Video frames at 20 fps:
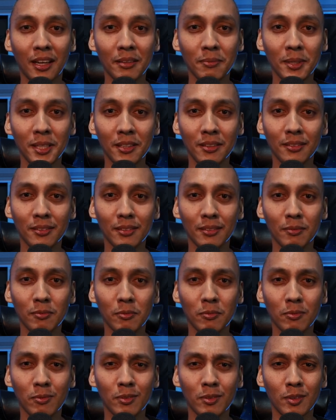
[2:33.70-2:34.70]
I mean,
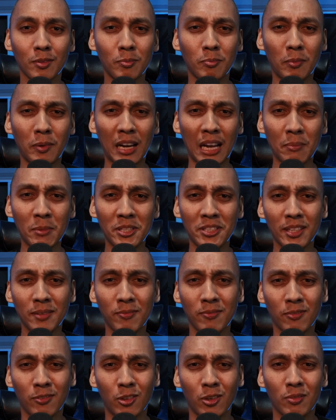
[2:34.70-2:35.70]
marami
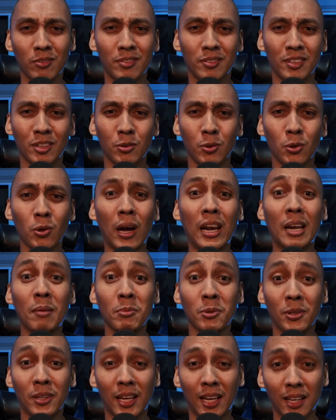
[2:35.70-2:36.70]
dyan, siguro
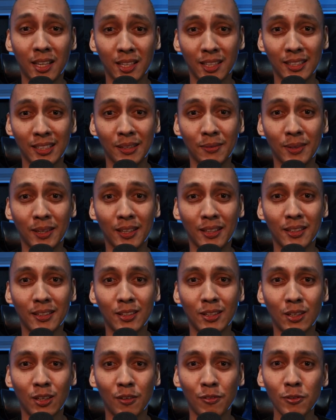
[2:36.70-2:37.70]
alam nyo na, di ba?
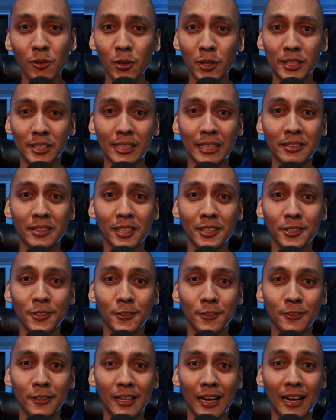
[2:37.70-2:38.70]
Of course,
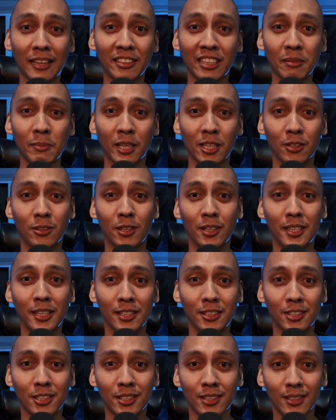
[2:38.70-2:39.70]
andyan yung academic
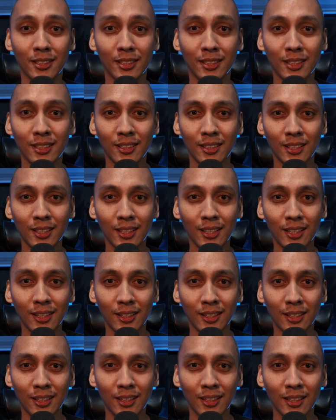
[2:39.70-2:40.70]
knowledge
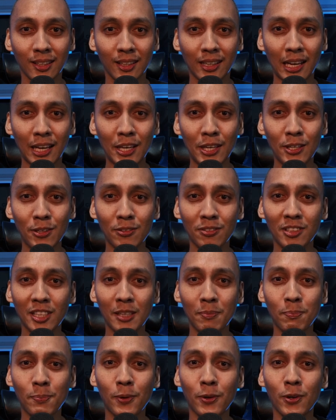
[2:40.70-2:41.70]
kayo yung
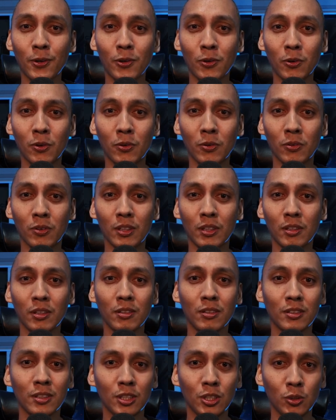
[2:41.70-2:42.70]
tipong, you
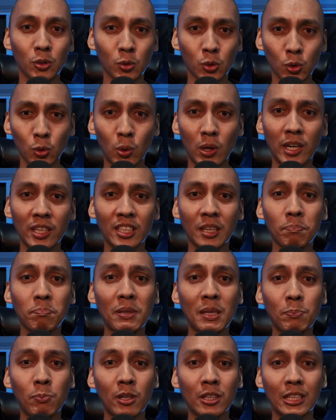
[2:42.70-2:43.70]
know, you are the
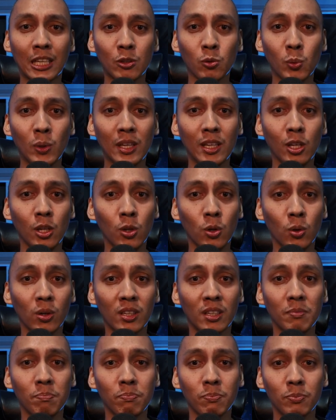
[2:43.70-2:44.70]
people that we
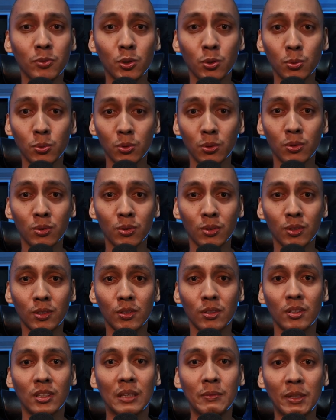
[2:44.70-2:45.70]
look up to,
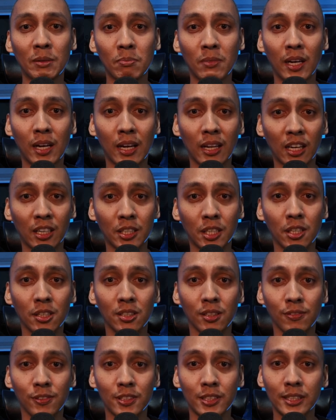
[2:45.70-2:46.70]
no? Kaming mga career
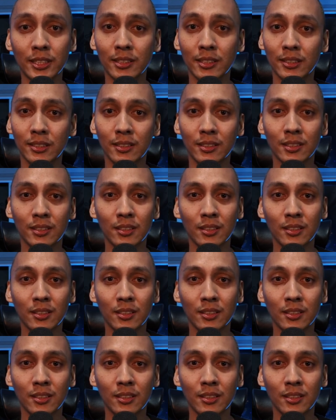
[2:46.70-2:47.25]
shifters.